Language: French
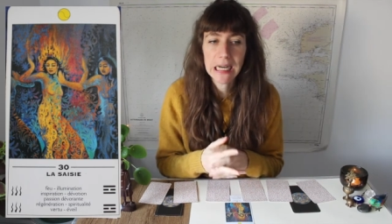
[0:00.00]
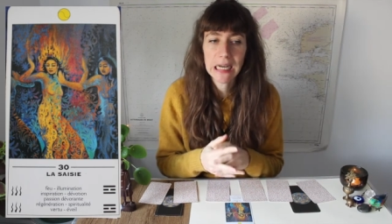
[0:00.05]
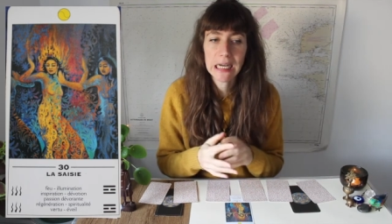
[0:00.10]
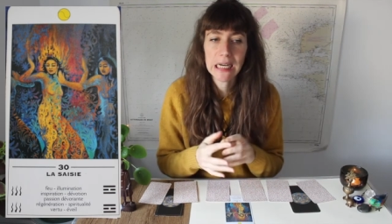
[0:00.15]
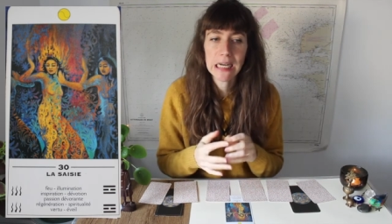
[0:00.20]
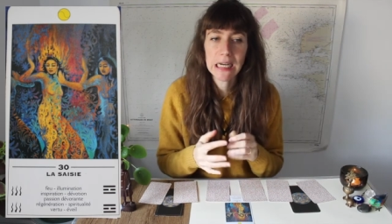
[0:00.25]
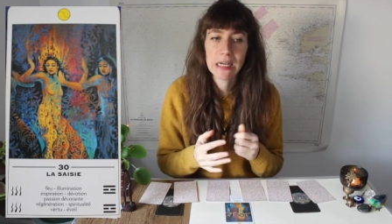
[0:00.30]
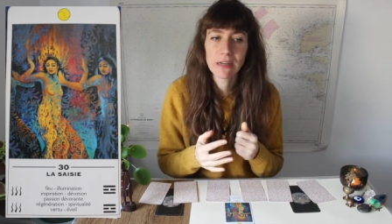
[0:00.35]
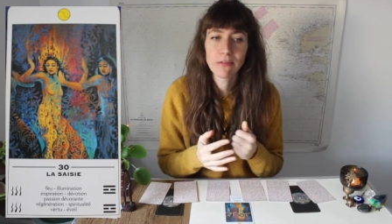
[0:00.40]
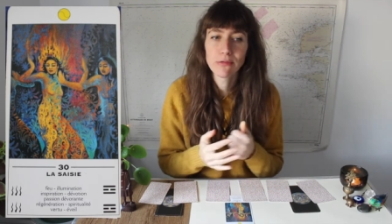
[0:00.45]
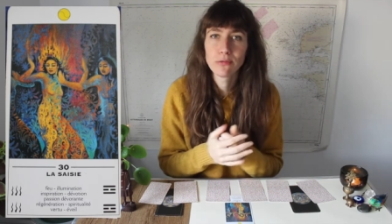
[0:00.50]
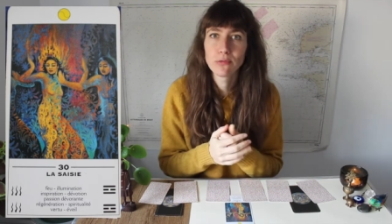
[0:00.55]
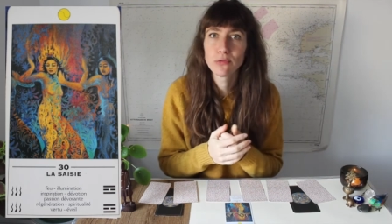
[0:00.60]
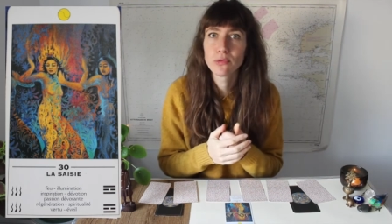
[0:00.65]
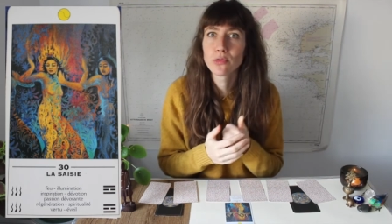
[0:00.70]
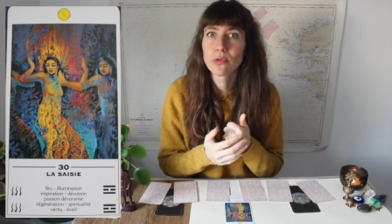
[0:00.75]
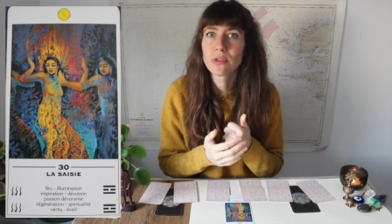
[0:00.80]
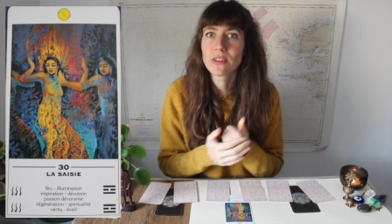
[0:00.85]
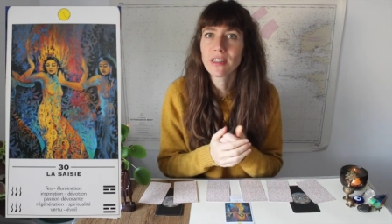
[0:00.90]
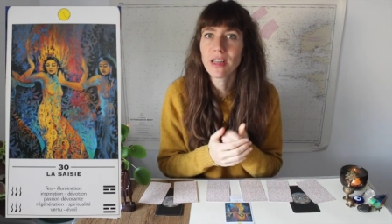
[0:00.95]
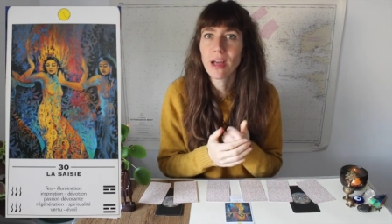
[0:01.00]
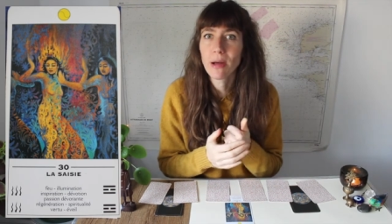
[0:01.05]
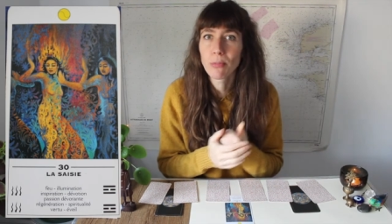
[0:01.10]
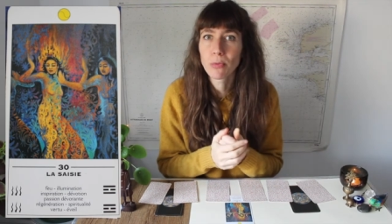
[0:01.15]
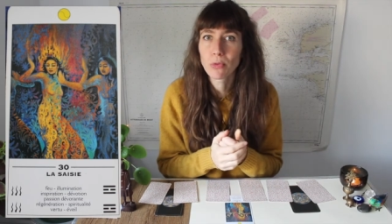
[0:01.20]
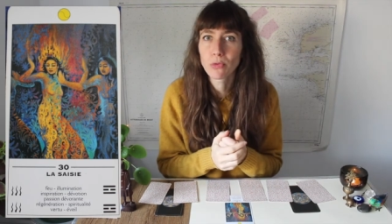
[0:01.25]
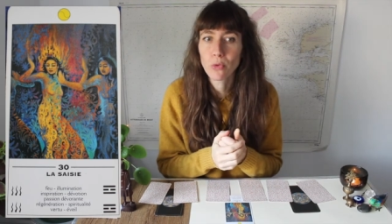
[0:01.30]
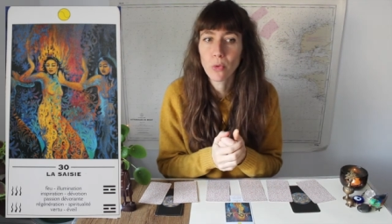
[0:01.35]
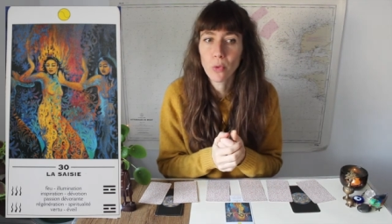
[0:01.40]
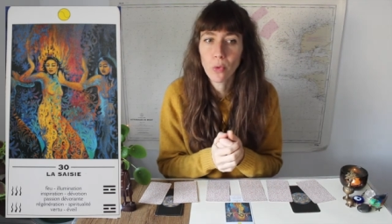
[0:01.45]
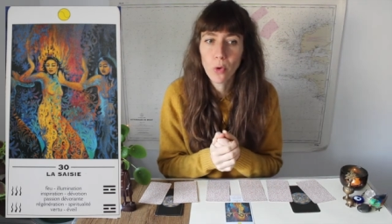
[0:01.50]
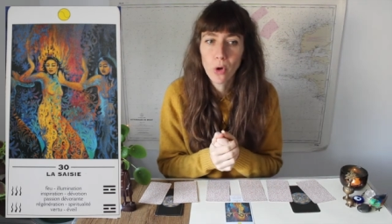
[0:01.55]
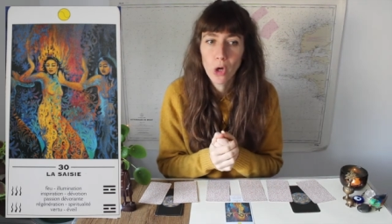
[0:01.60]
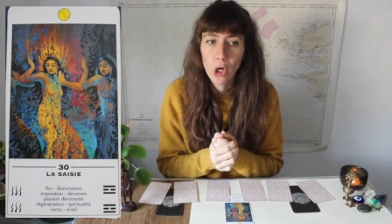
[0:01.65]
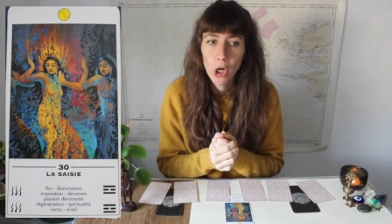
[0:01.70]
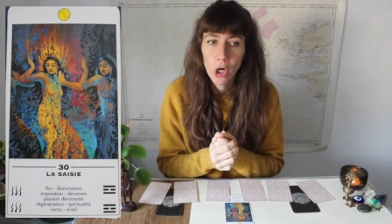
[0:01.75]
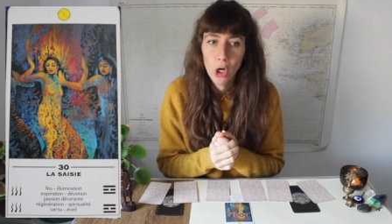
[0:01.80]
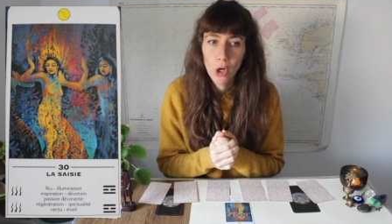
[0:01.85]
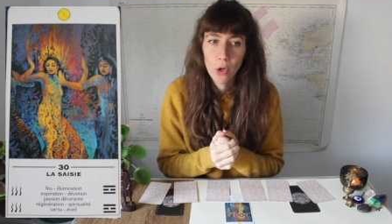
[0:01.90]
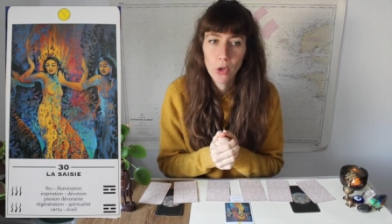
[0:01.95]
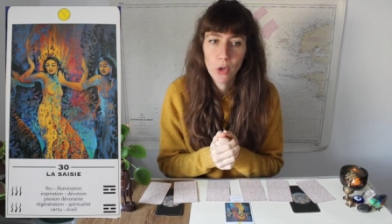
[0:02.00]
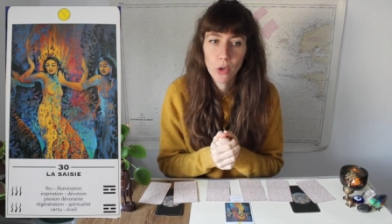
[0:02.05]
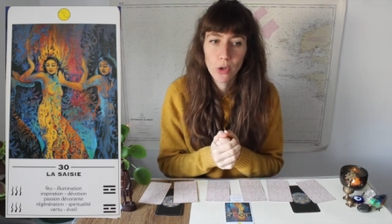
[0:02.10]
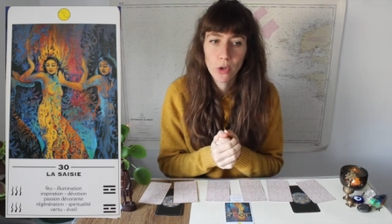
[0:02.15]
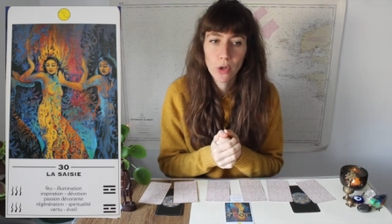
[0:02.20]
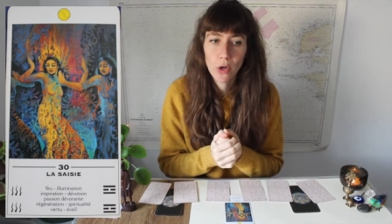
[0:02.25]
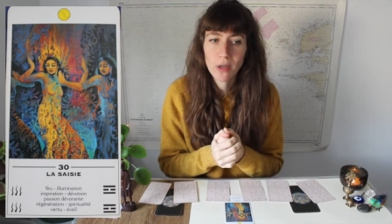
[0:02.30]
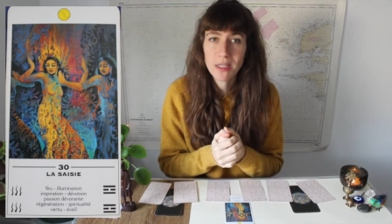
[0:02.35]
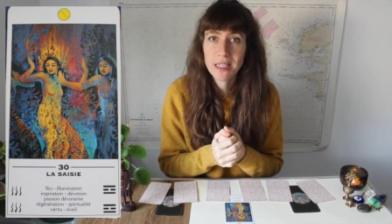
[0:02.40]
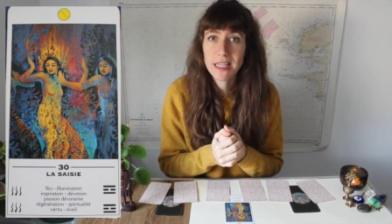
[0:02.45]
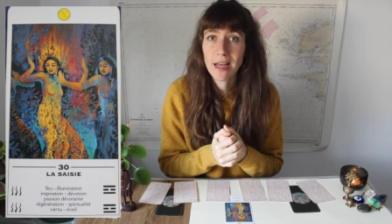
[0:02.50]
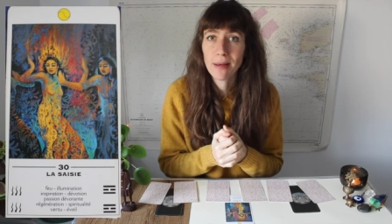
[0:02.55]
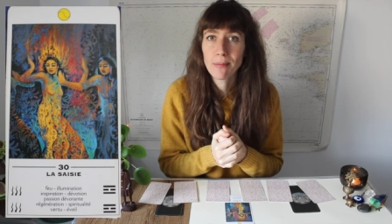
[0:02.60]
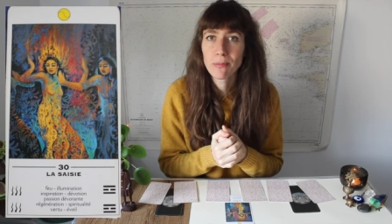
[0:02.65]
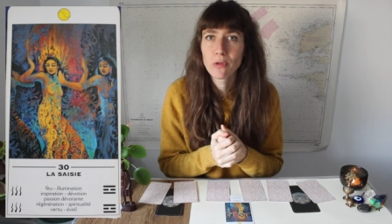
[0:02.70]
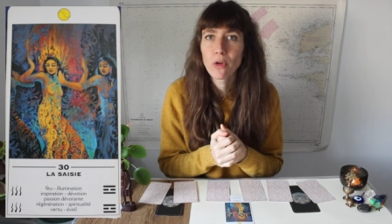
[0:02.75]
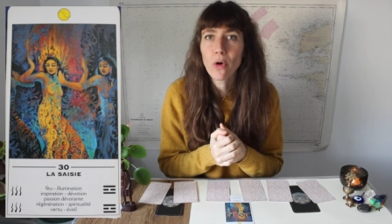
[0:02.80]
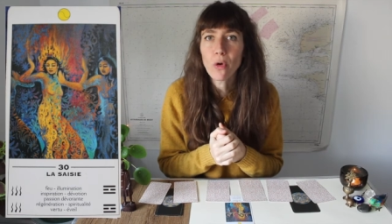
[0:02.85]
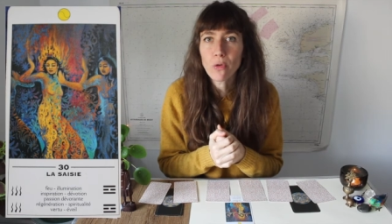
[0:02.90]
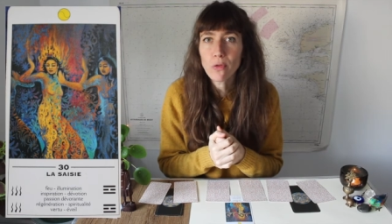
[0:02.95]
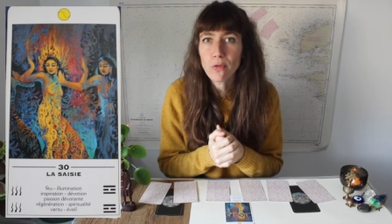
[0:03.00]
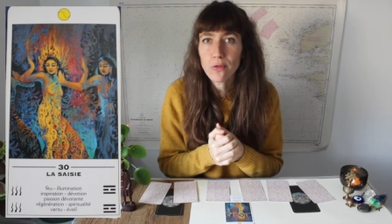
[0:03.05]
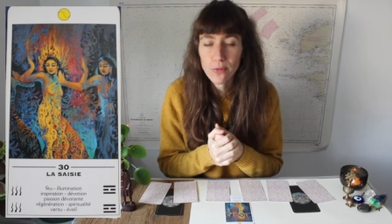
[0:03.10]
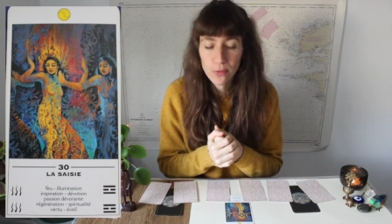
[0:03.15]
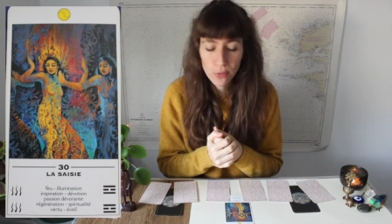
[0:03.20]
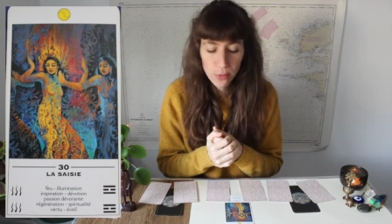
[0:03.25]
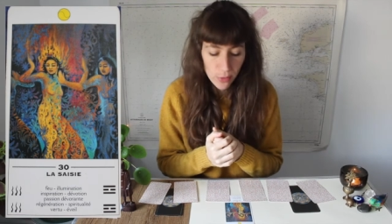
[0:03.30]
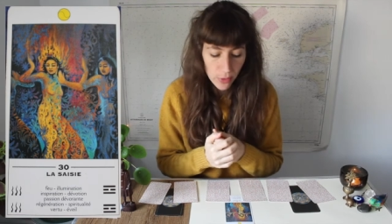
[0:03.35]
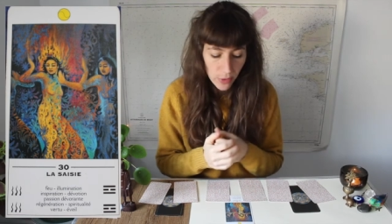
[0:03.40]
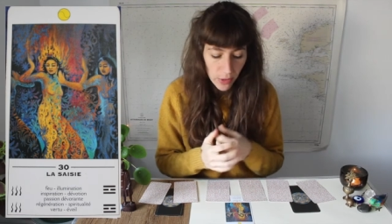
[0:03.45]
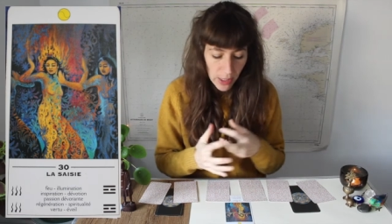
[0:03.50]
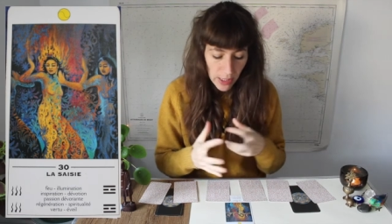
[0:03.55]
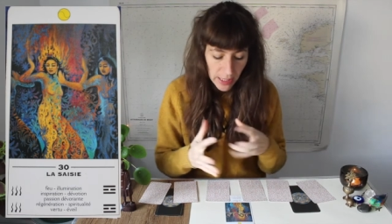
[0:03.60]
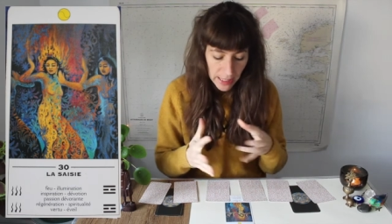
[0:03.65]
à vous jeter un peu trop euh, corps et âme dans le feu